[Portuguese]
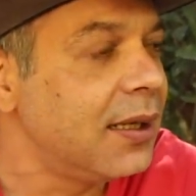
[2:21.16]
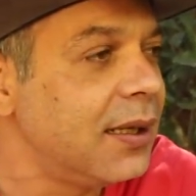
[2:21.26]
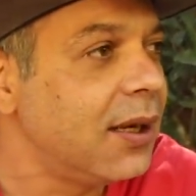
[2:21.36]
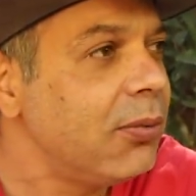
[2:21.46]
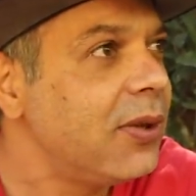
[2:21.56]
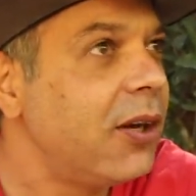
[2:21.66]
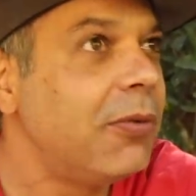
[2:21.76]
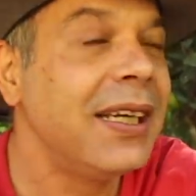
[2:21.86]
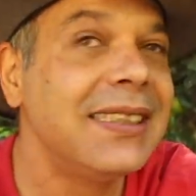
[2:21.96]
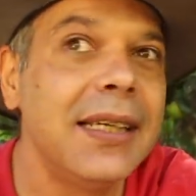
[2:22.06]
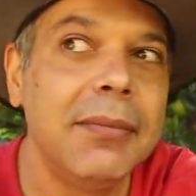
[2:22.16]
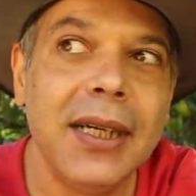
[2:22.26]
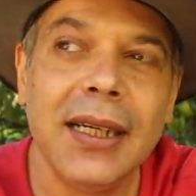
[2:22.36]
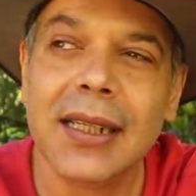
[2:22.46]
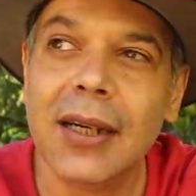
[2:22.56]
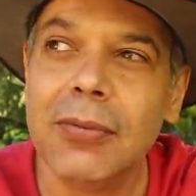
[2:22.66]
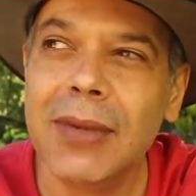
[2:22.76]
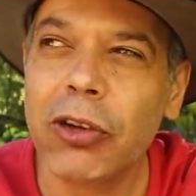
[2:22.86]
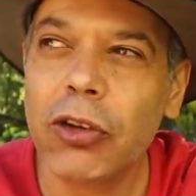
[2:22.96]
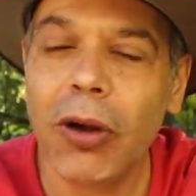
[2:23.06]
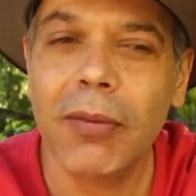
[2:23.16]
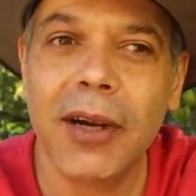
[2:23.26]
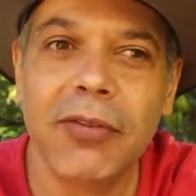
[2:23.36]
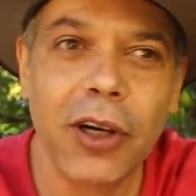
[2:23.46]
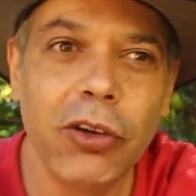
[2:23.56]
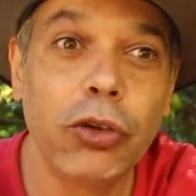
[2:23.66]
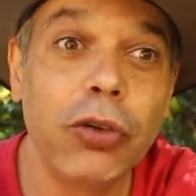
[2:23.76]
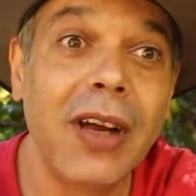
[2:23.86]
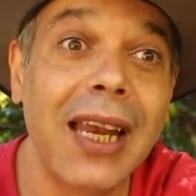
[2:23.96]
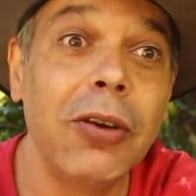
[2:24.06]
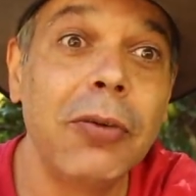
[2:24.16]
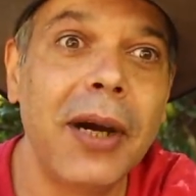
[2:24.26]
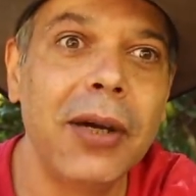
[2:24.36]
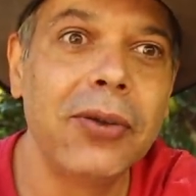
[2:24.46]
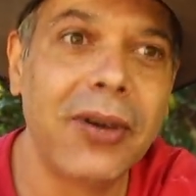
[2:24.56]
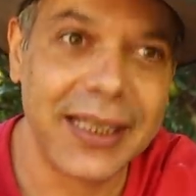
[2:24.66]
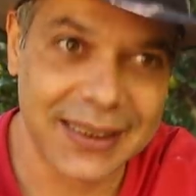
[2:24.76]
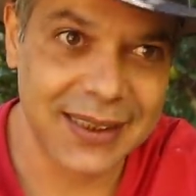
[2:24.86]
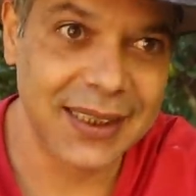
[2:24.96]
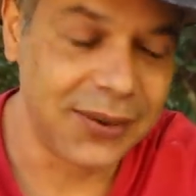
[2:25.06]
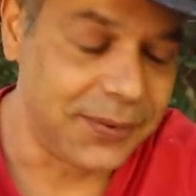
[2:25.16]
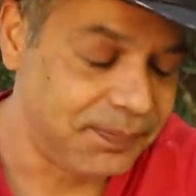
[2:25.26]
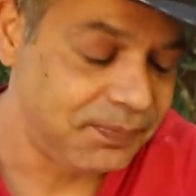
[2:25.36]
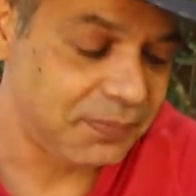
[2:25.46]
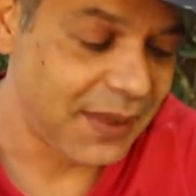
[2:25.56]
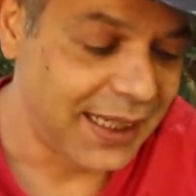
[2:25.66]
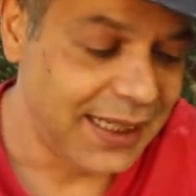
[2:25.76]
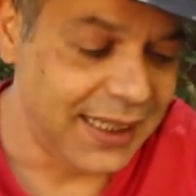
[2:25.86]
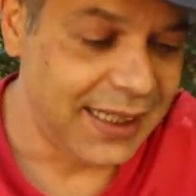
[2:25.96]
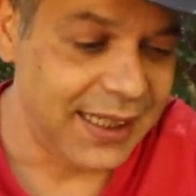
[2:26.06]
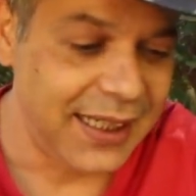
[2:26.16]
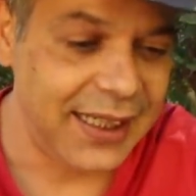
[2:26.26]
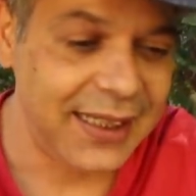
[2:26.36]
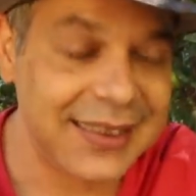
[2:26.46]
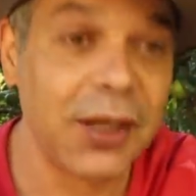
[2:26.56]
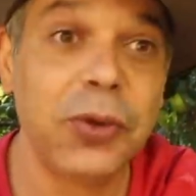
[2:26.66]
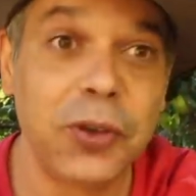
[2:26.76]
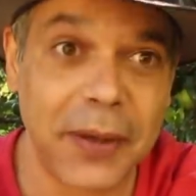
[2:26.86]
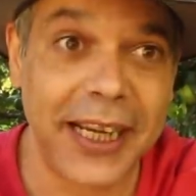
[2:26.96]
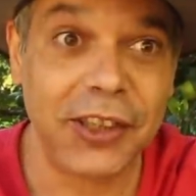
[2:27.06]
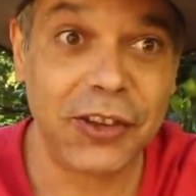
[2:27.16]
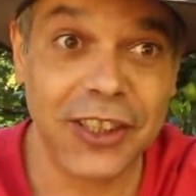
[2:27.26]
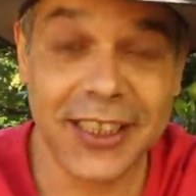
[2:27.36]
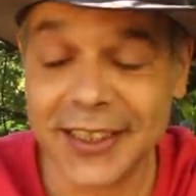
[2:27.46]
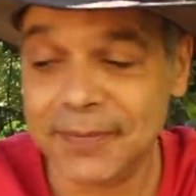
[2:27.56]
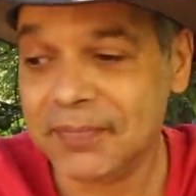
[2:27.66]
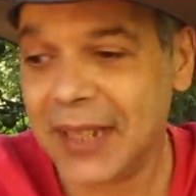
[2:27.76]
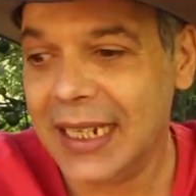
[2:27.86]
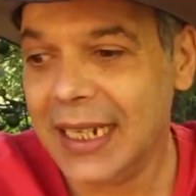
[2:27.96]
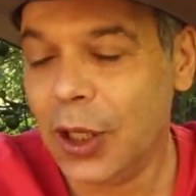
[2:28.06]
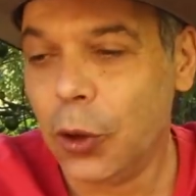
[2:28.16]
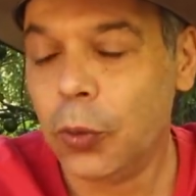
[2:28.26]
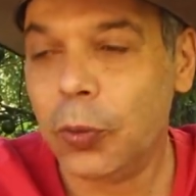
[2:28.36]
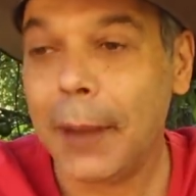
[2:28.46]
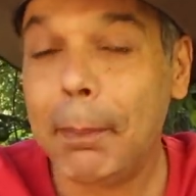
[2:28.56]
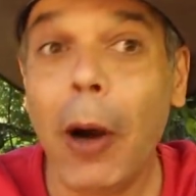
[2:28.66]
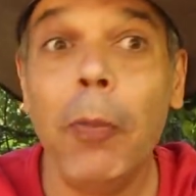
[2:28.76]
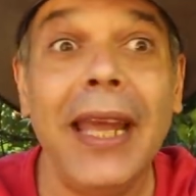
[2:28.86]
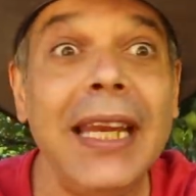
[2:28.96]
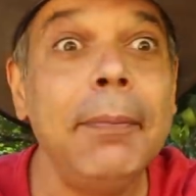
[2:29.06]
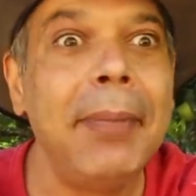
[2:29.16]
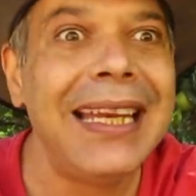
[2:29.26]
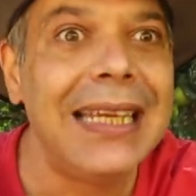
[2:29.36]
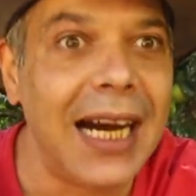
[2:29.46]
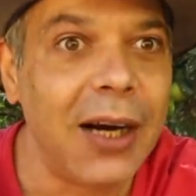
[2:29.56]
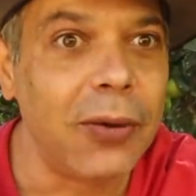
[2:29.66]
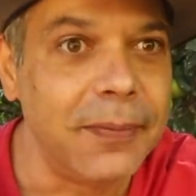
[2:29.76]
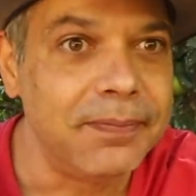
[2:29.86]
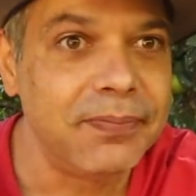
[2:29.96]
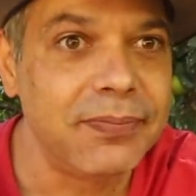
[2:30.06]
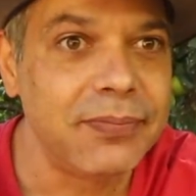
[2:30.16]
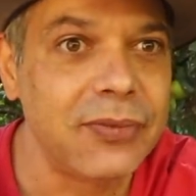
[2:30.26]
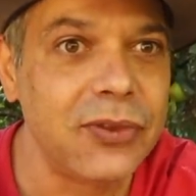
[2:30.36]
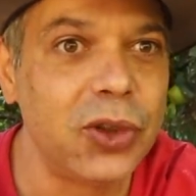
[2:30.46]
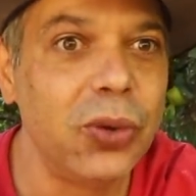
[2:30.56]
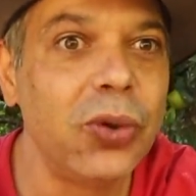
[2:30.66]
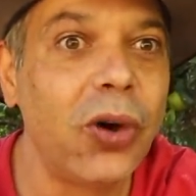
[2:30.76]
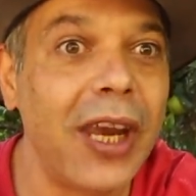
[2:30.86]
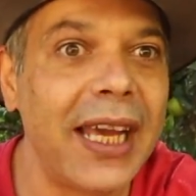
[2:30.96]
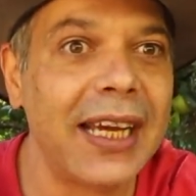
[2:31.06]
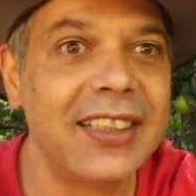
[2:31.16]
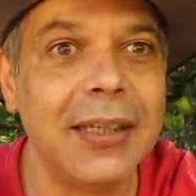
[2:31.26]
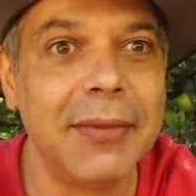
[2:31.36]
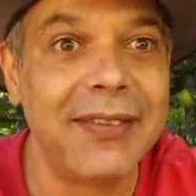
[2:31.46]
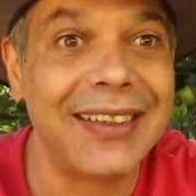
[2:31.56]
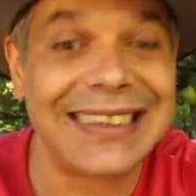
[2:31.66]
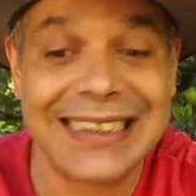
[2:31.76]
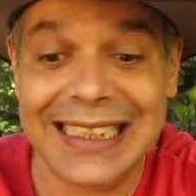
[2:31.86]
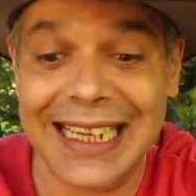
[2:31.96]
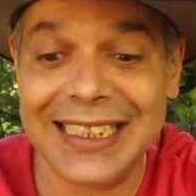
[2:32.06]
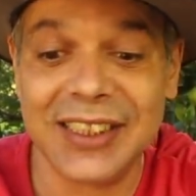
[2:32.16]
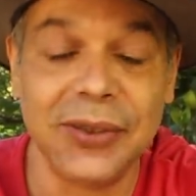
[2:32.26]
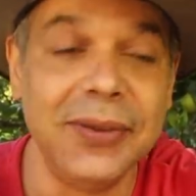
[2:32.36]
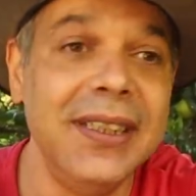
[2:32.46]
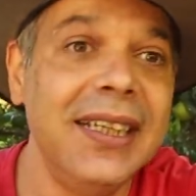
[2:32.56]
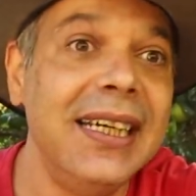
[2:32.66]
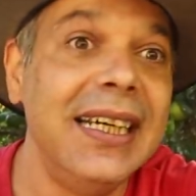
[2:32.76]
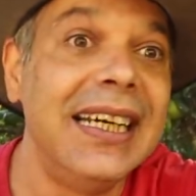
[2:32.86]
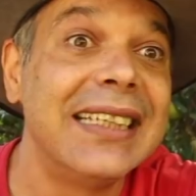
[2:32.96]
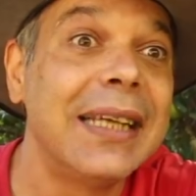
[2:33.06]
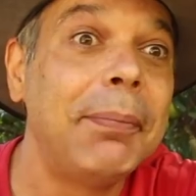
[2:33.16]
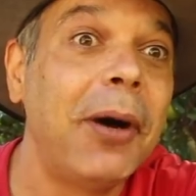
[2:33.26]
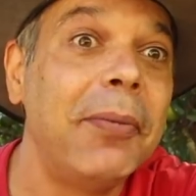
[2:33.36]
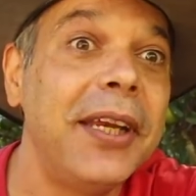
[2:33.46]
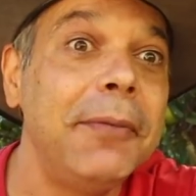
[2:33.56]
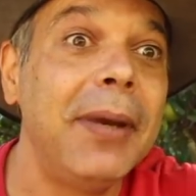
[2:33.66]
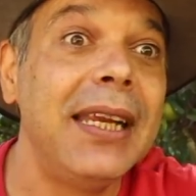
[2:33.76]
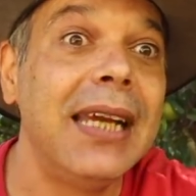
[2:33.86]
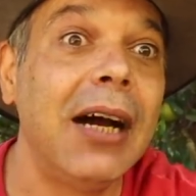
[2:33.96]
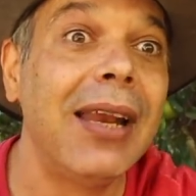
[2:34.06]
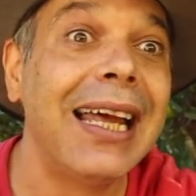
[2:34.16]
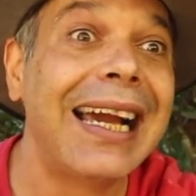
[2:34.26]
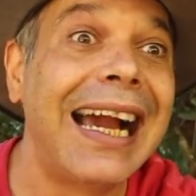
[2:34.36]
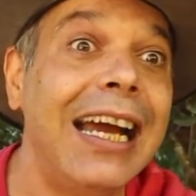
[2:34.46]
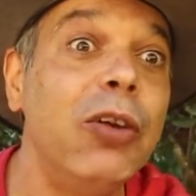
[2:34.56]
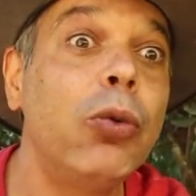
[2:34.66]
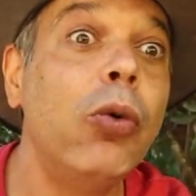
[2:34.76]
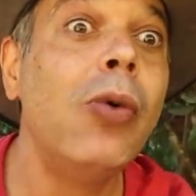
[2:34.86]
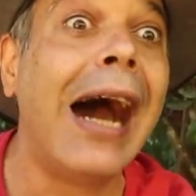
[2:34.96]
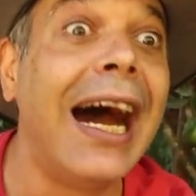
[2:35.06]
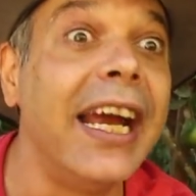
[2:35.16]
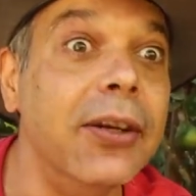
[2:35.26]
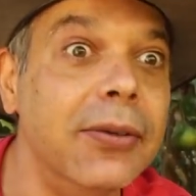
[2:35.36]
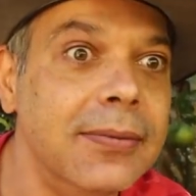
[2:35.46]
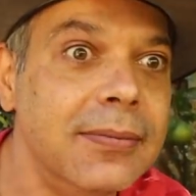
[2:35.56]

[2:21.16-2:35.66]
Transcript: Não deu uma semana, uma, uma forte chuva lá no bairro do Raizeiro, é, em São Luís do Paraitinga, uma palmeira imperial de um colega que chamava Sinésio, essa palmeira imperial ela caiu com um raio.